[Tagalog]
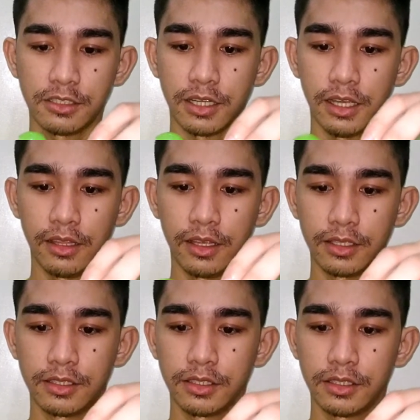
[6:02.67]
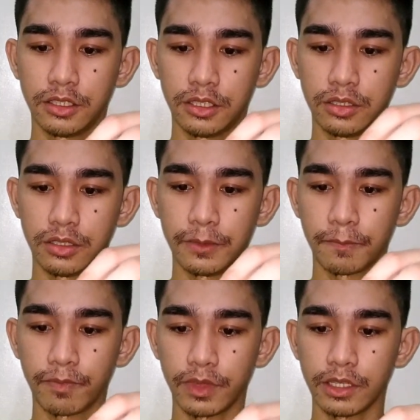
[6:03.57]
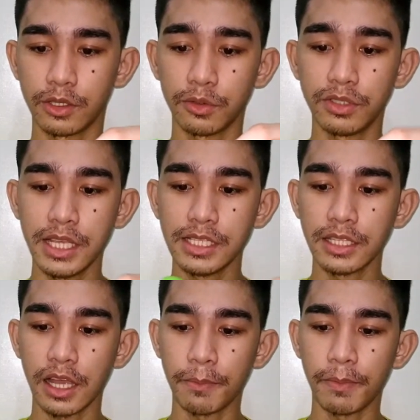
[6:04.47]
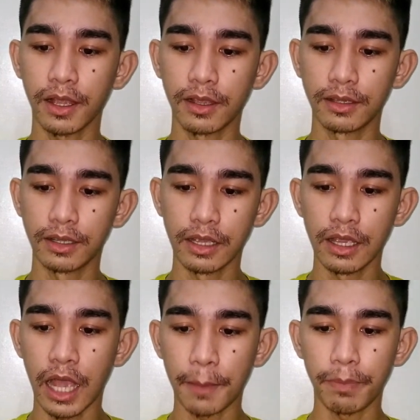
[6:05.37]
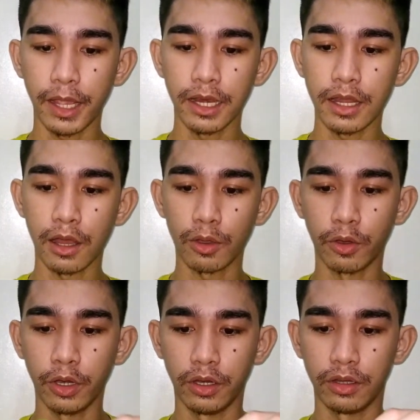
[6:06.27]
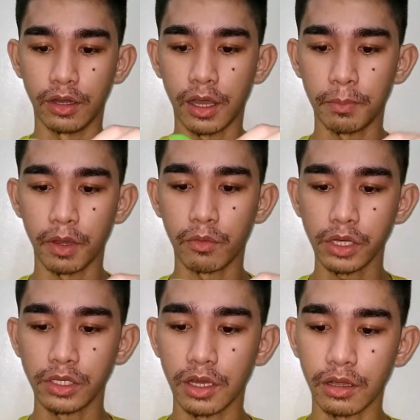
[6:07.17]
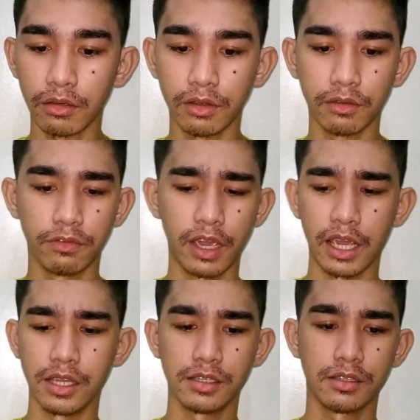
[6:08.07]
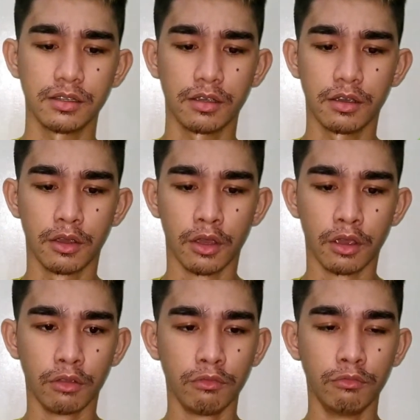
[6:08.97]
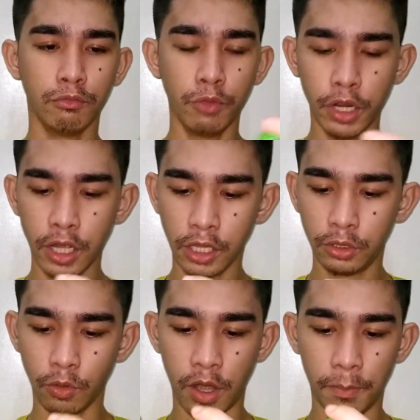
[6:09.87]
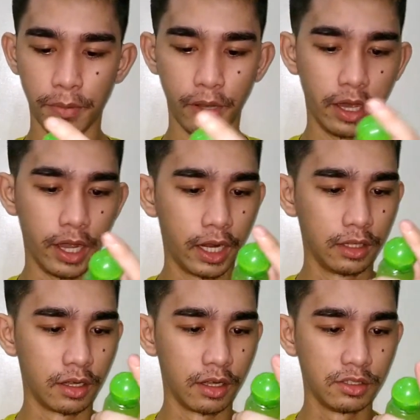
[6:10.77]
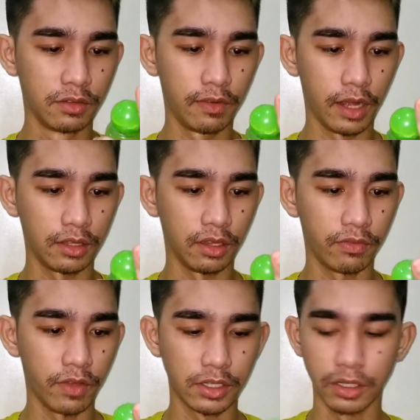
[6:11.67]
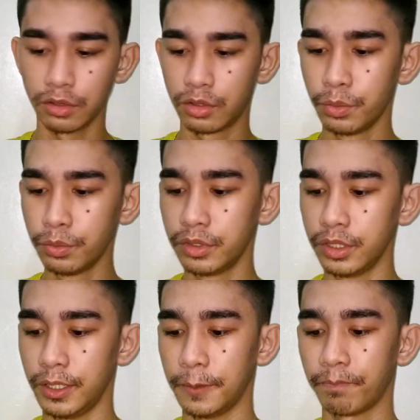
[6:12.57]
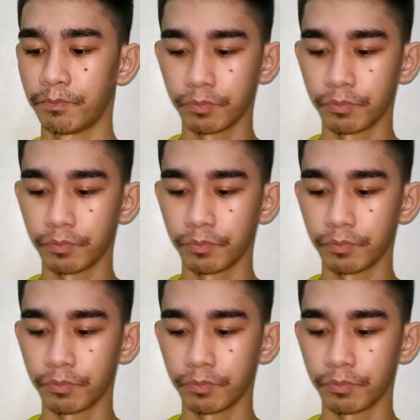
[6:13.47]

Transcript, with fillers: try this. So, since nakapag-apply na ako or nakapag-wash na ako ng face, we need to apply the rejuvenating facial toner.